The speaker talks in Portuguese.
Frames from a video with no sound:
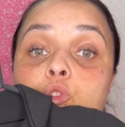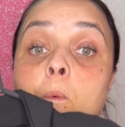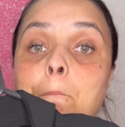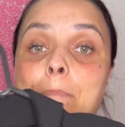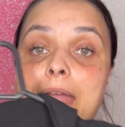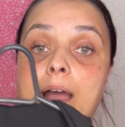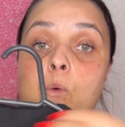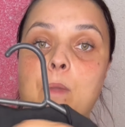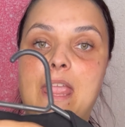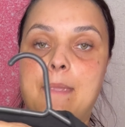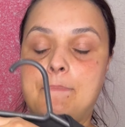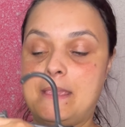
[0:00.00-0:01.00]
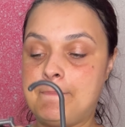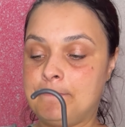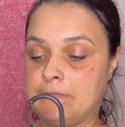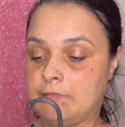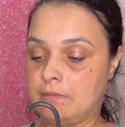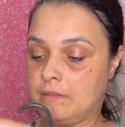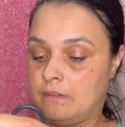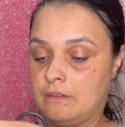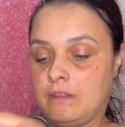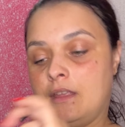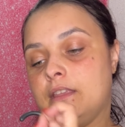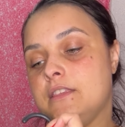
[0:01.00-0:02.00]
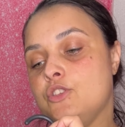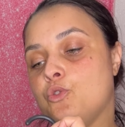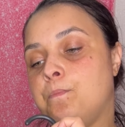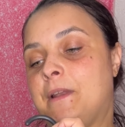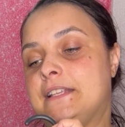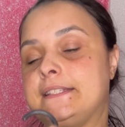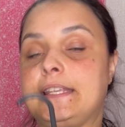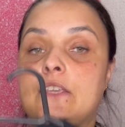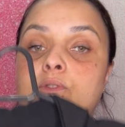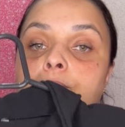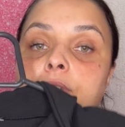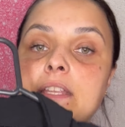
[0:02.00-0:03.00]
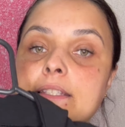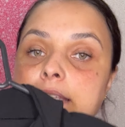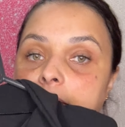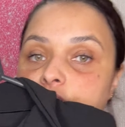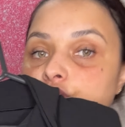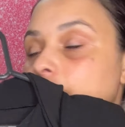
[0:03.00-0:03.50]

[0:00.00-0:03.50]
de um P a um M. E o precinho, 27